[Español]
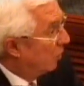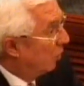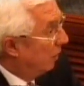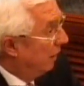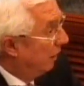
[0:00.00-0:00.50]

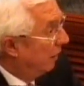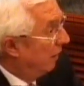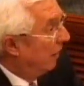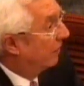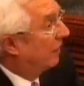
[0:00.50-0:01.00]
cubre
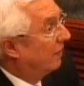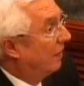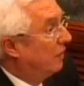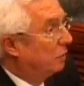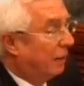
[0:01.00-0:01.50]
es que
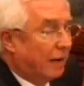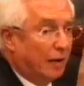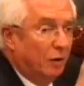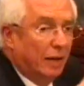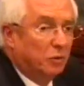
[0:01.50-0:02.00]
se
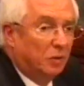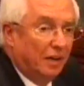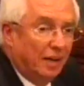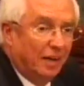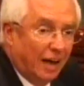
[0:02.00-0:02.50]
dispararon las
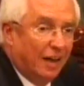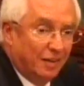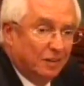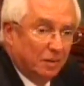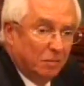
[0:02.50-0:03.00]

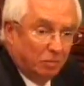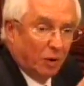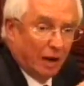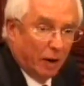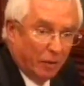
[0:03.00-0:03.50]
utilidades
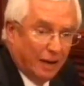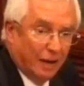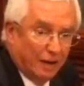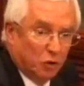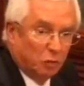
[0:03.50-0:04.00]
por la
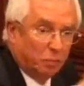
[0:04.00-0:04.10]
vía de los